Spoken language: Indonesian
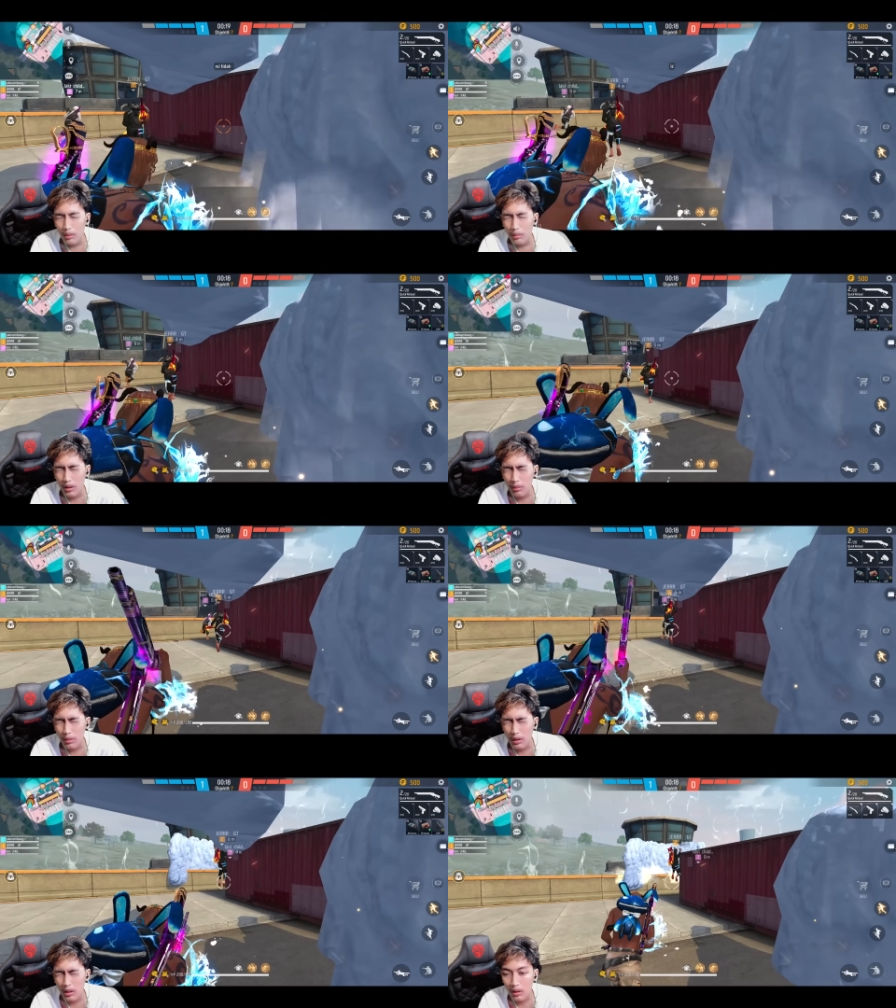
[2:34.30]

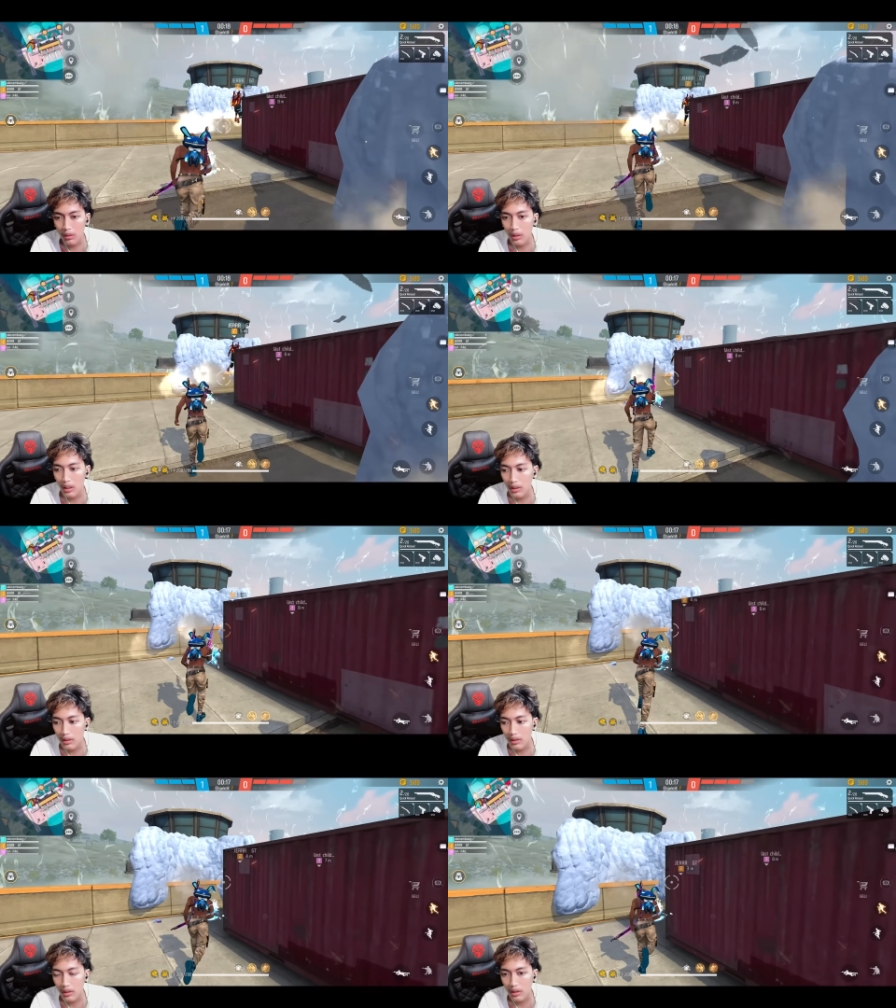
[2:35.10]
Mental-mental gue
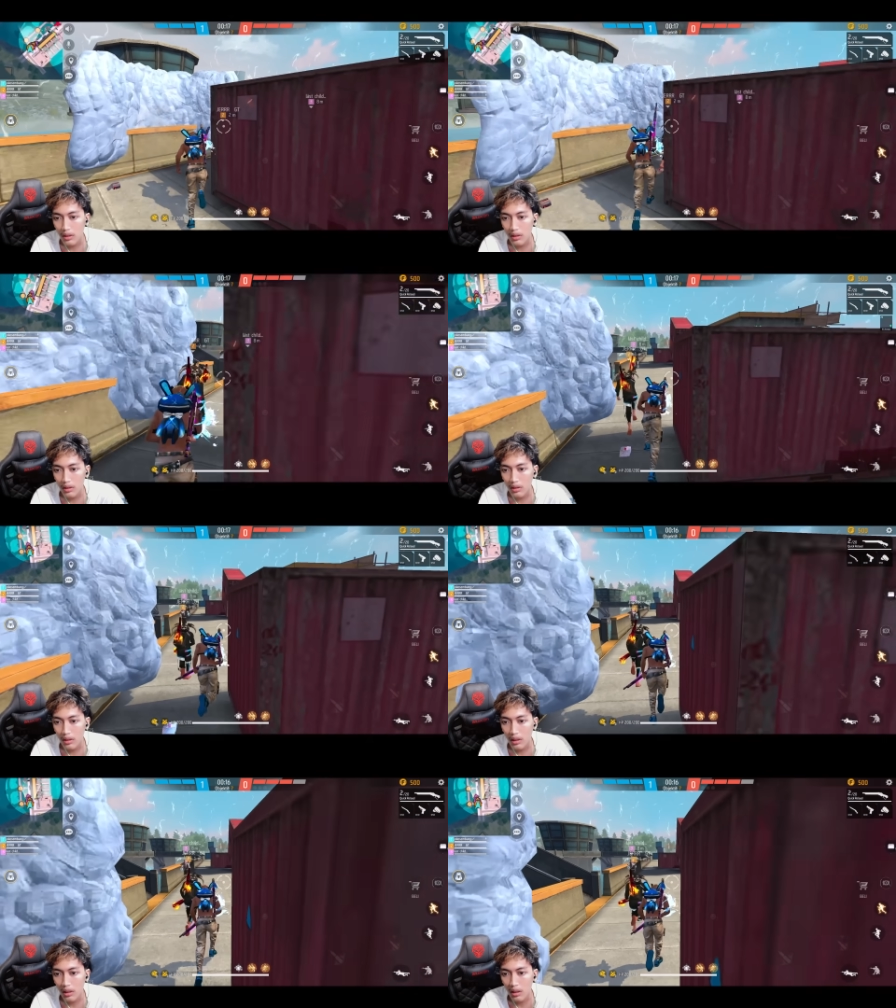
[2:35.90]
anjing anjing dah